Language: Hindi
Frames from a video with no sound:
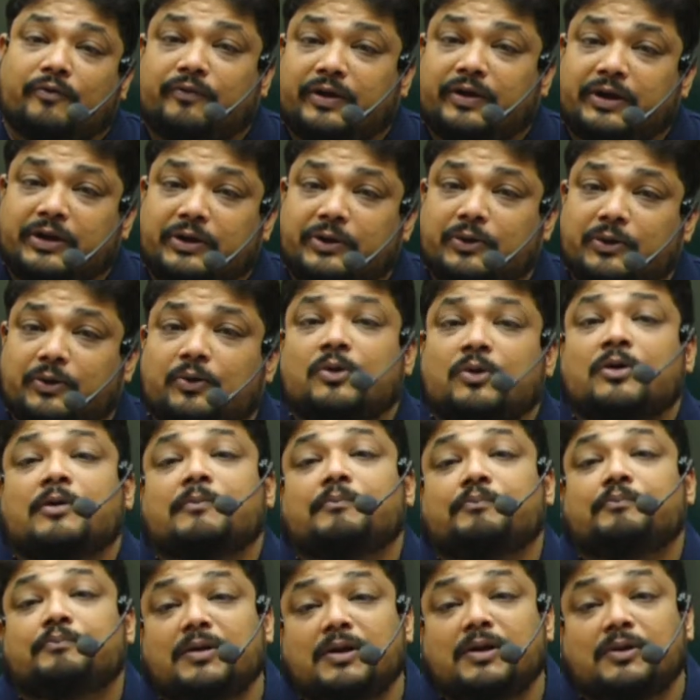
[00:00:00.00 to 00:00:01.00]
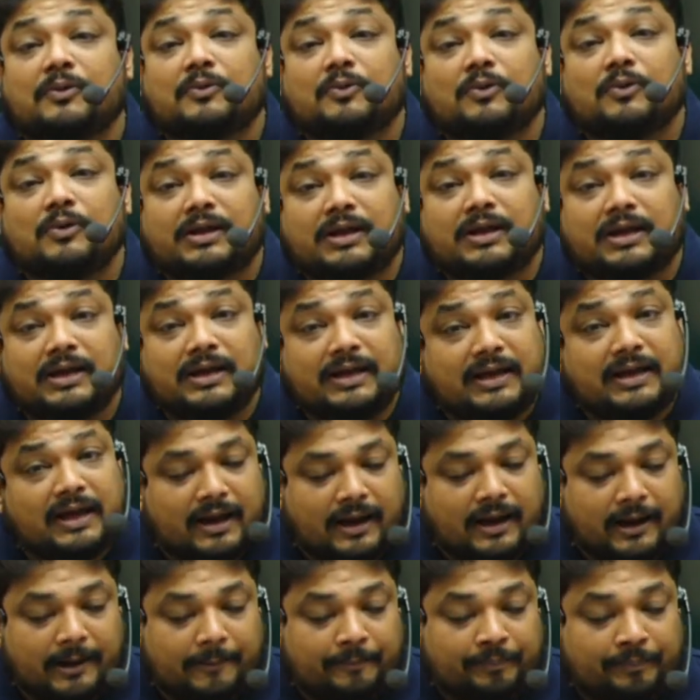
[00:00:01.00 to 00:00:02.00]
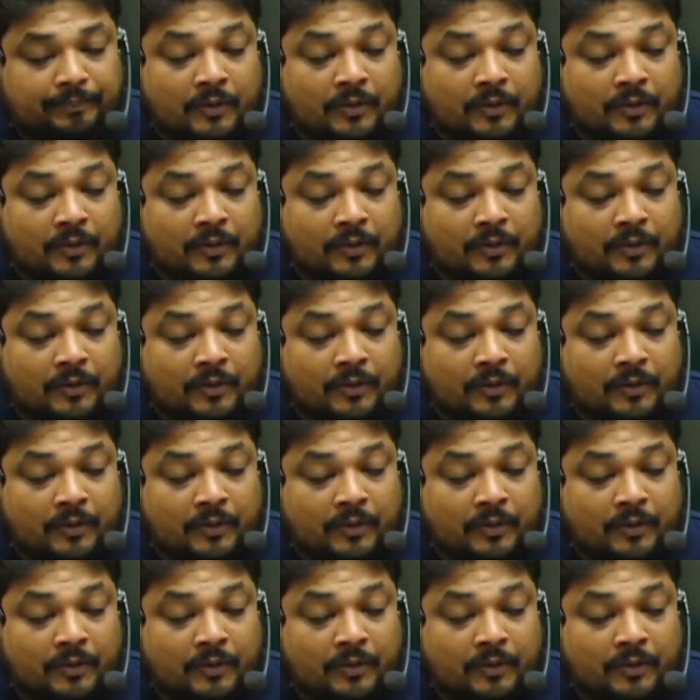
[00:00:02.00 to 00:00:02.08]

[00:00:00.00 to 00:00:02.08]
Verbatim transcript: वीडियो बिल्कुल क्लियर है